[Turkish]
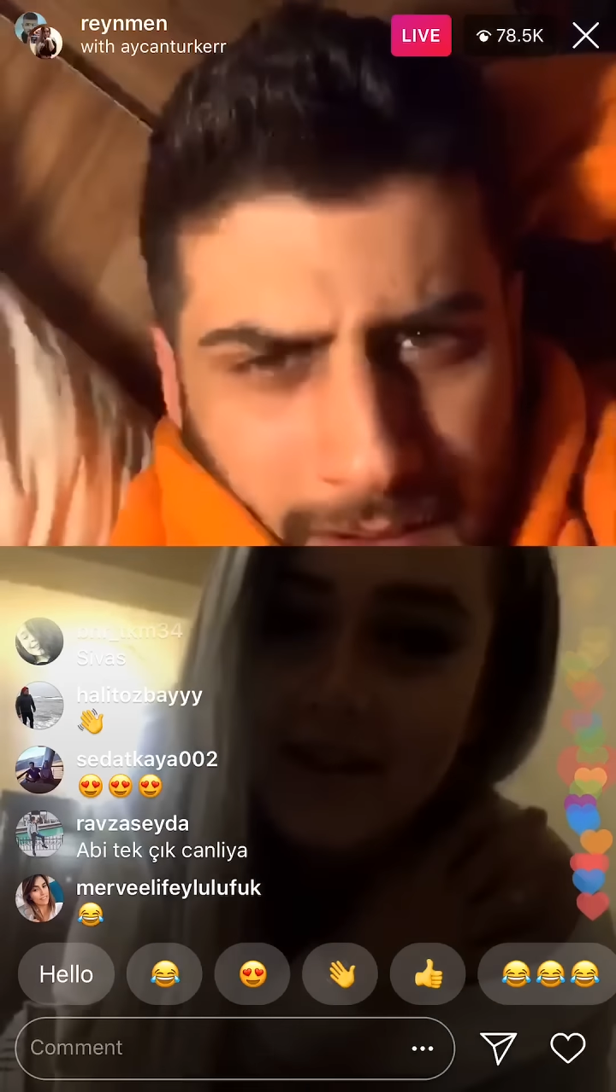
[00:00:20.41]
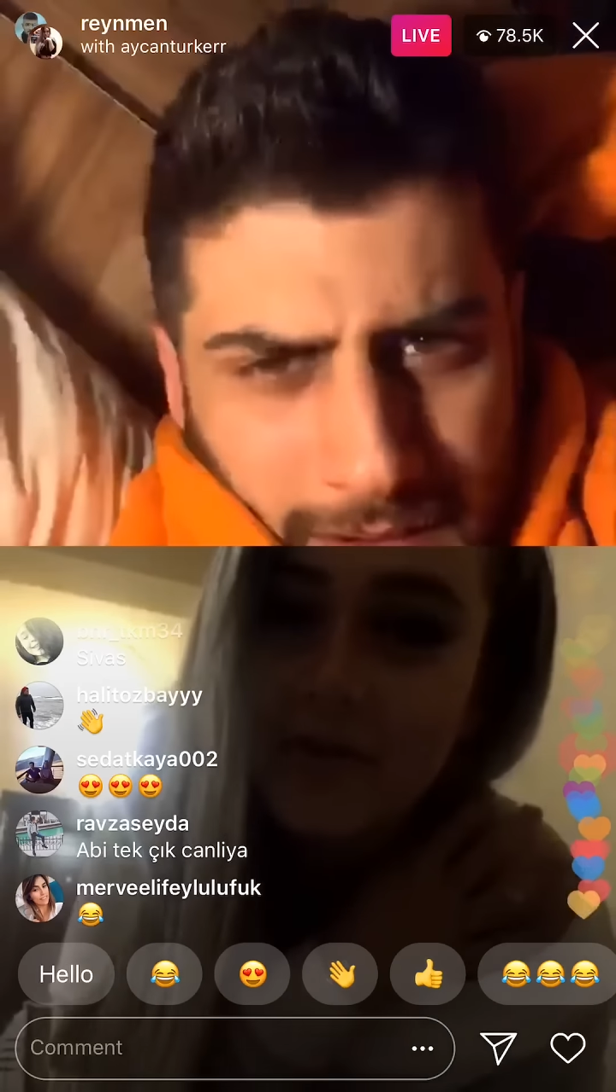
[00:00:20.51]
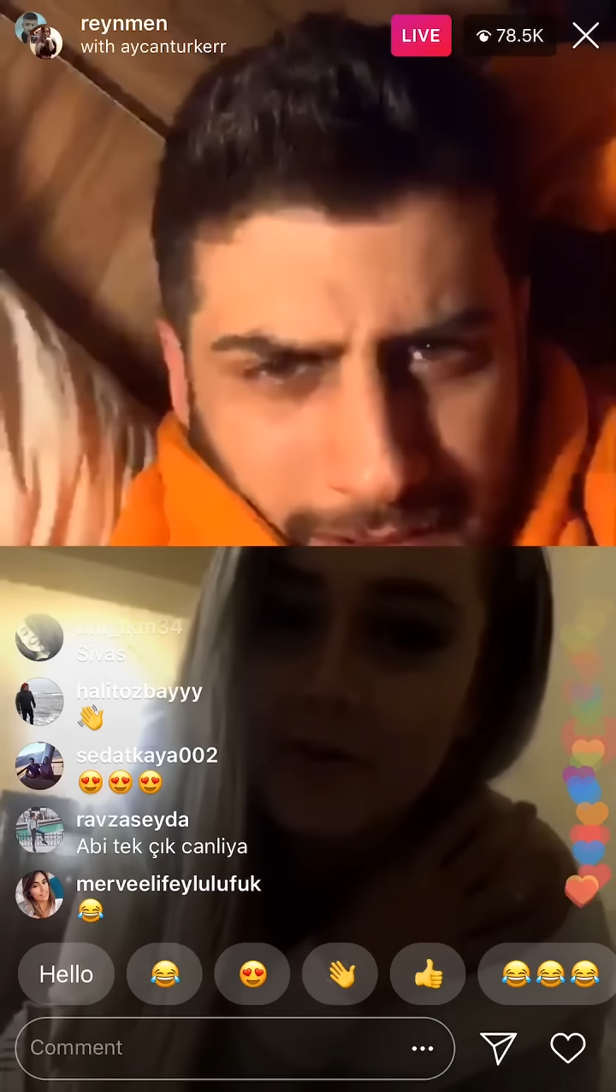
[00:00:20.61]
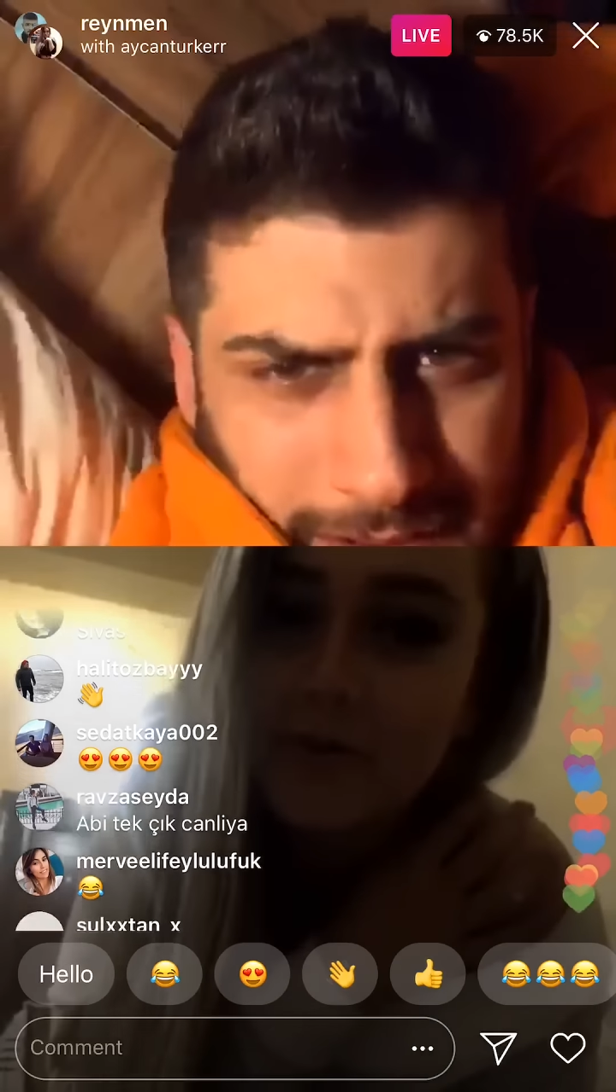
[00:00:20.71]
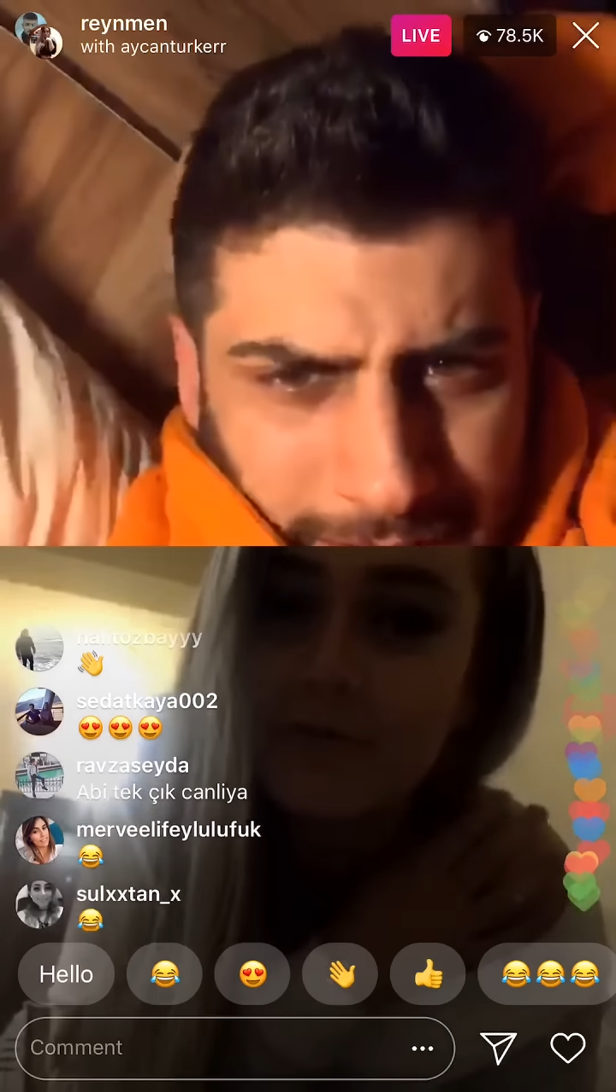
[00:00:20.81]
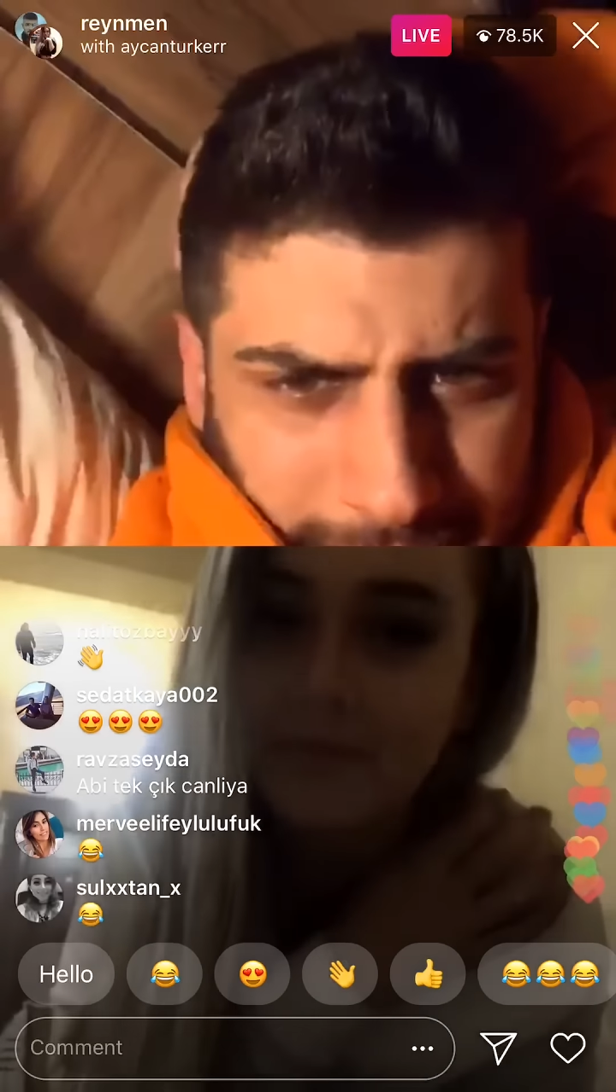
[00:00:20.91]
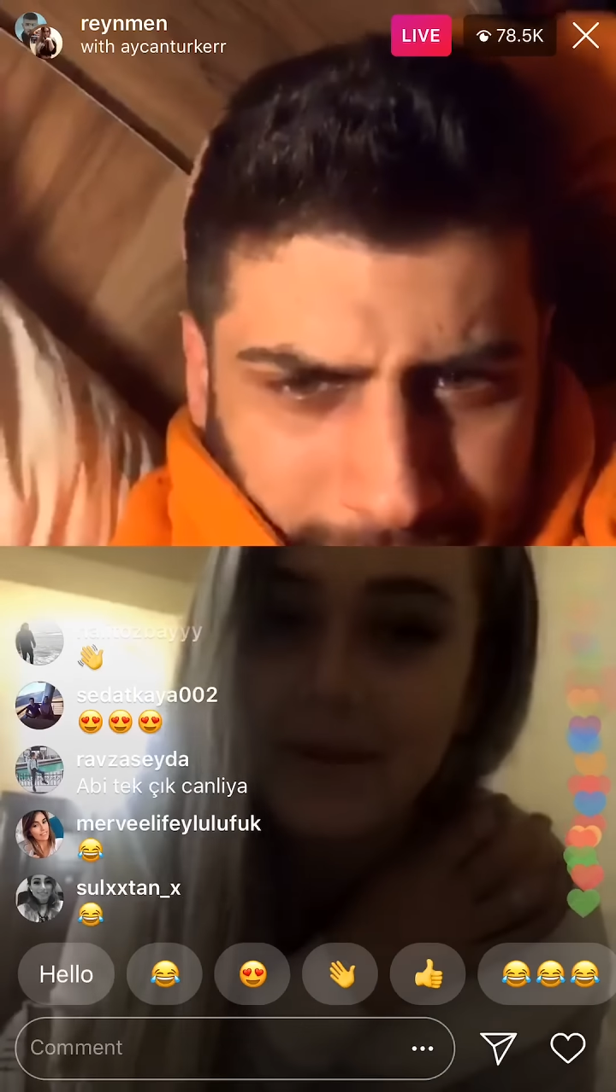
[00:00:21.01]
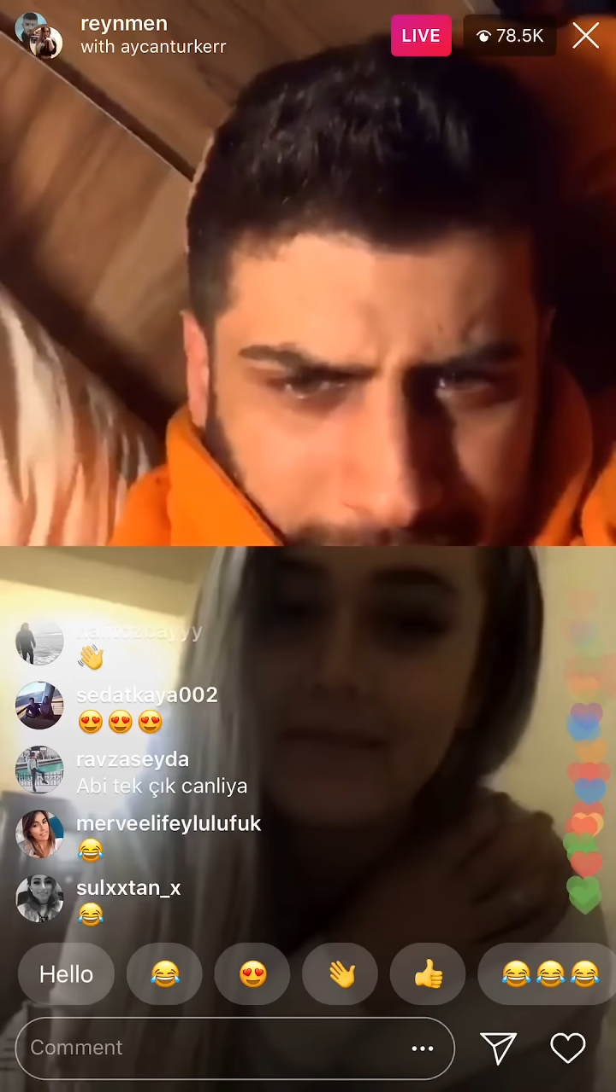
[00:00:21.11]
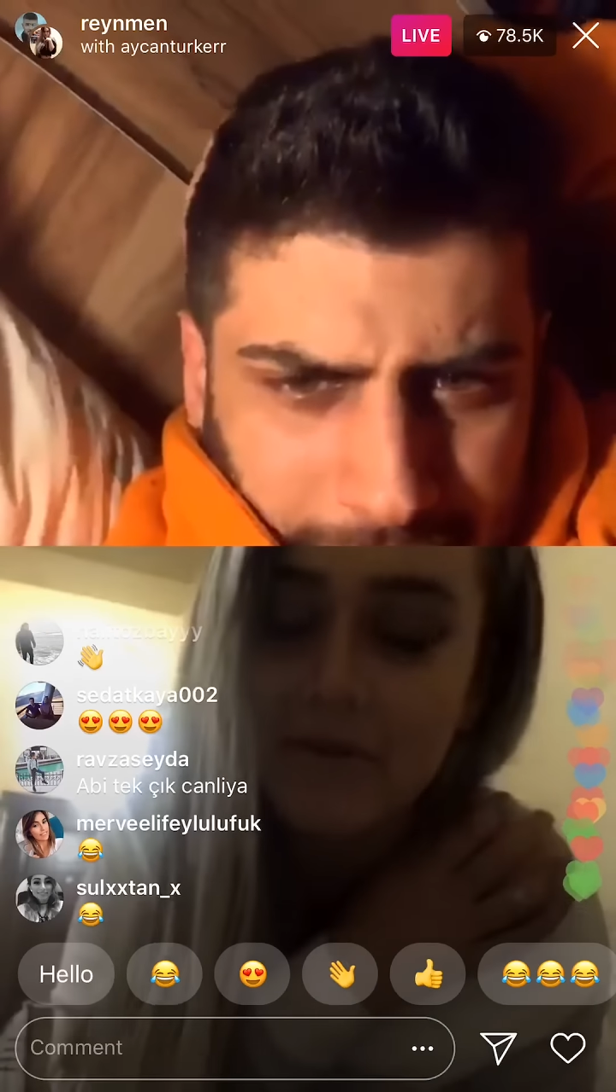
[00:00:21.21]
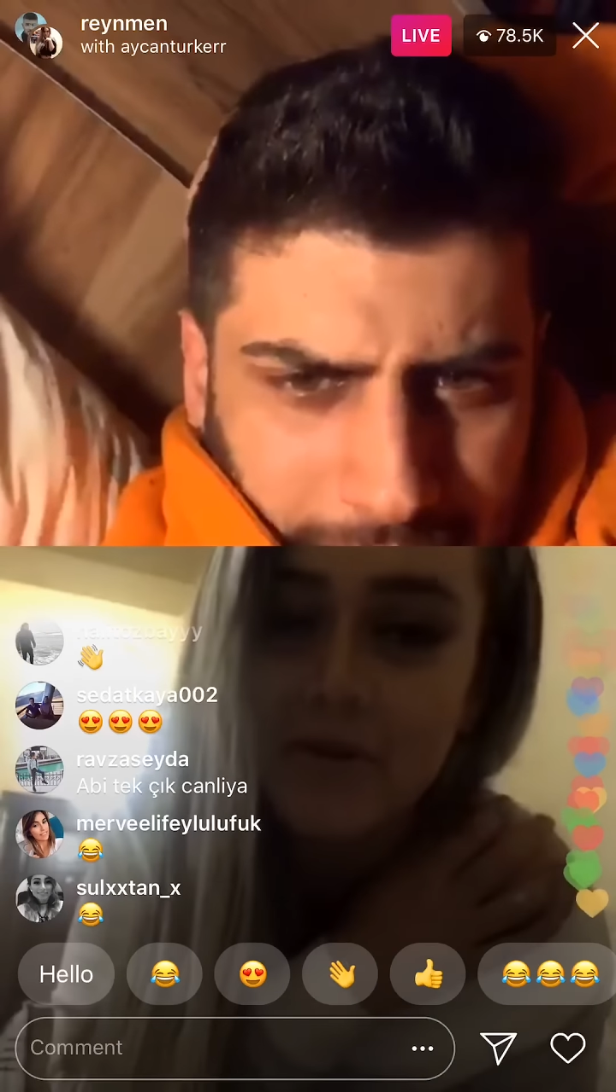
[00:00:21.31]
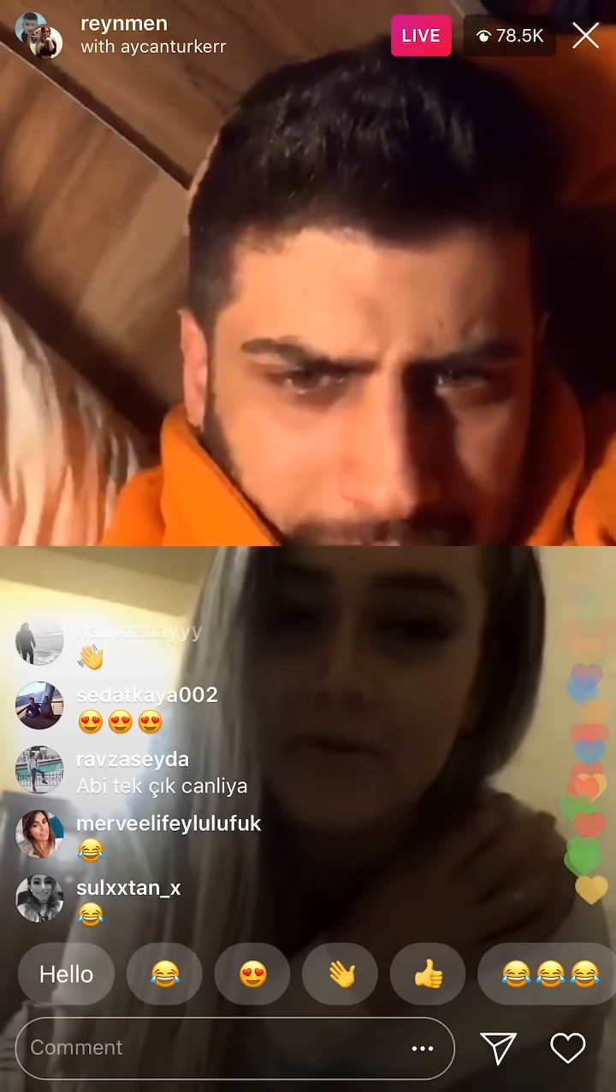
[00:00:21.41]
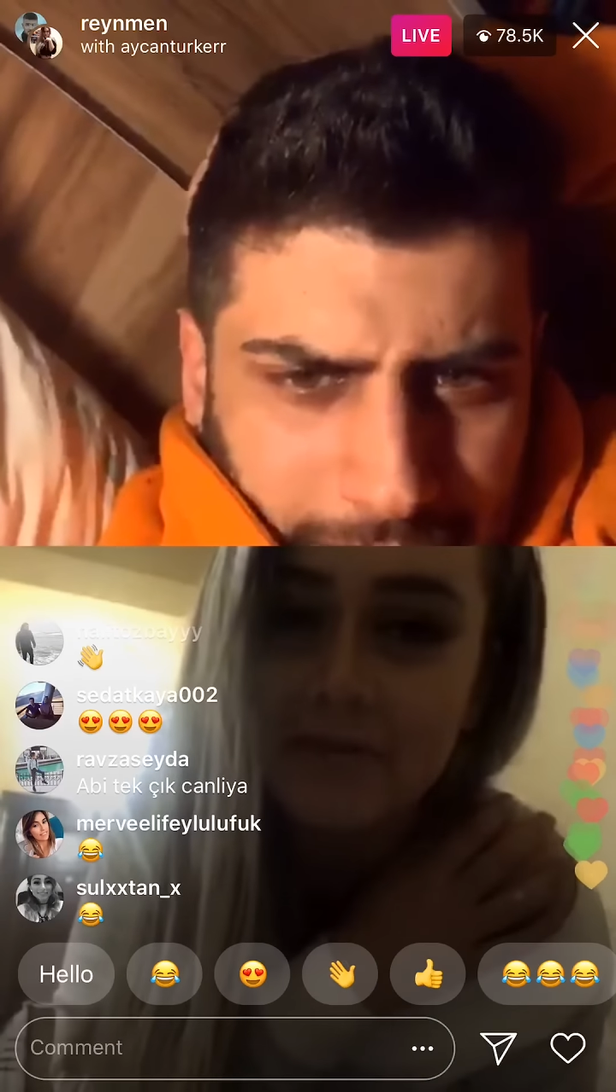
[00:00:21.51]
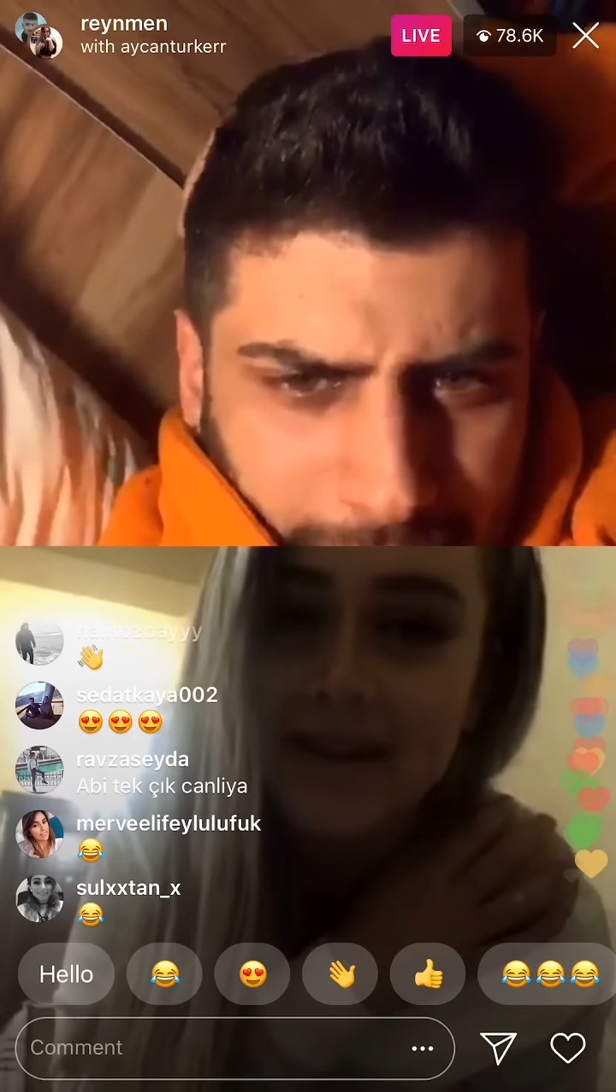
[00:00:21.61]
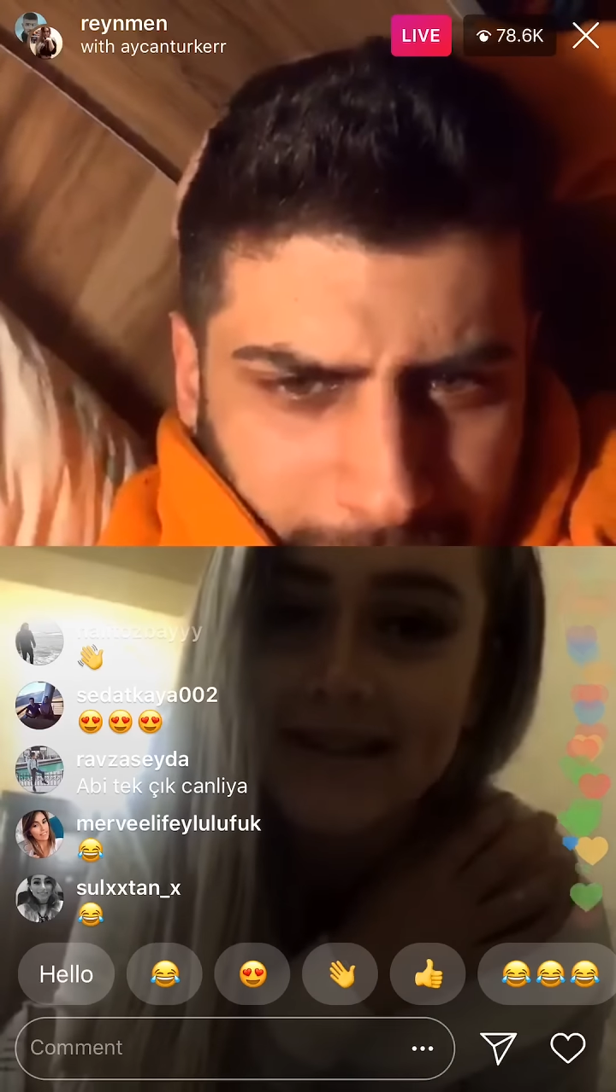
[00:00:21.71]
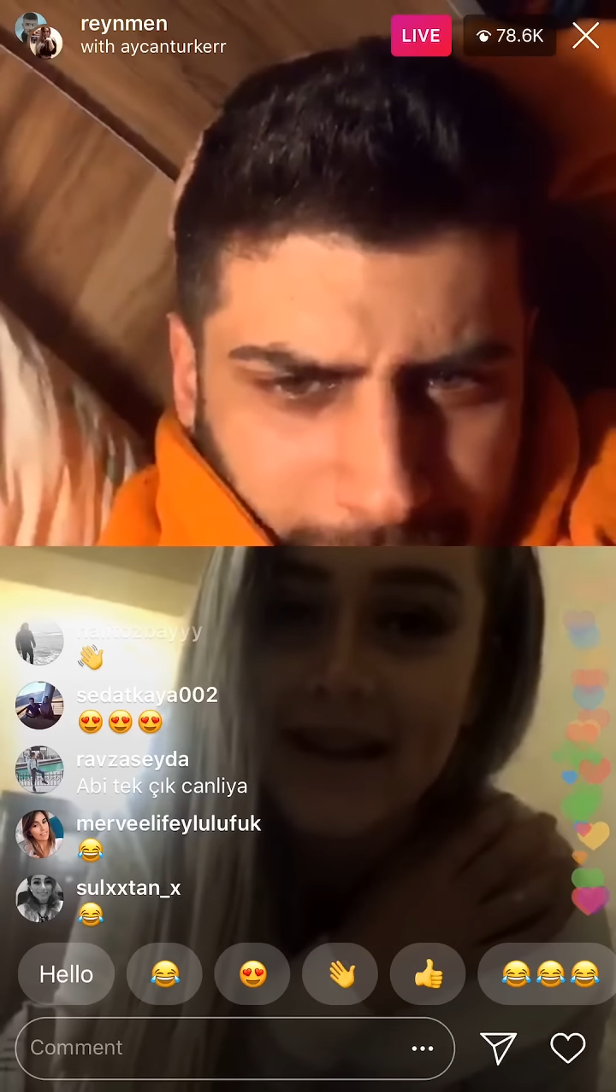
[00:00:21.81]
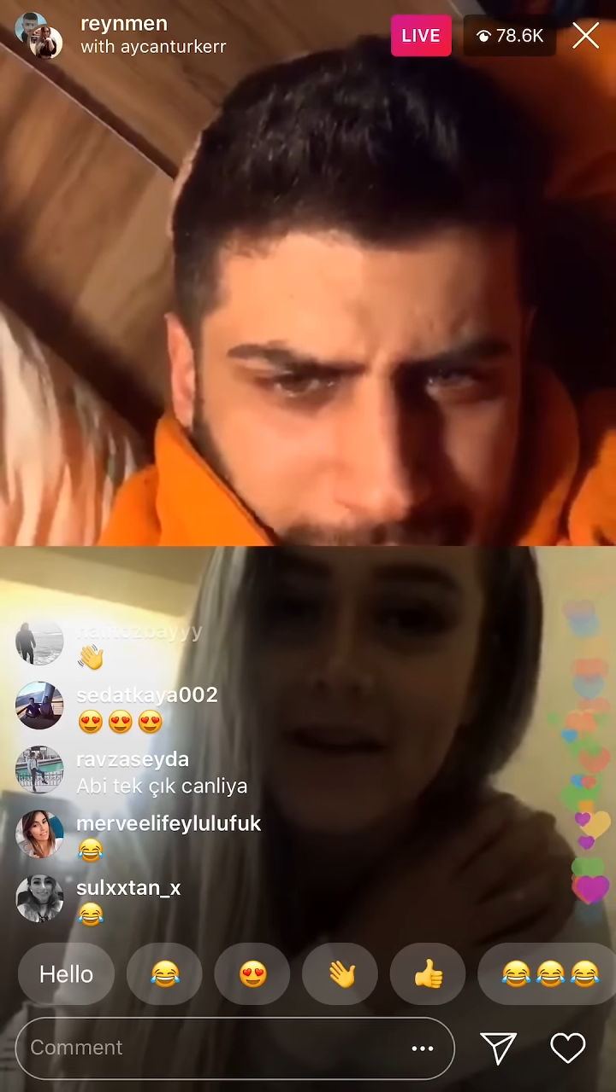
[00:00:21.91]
olduğumu bilmiyorum desem.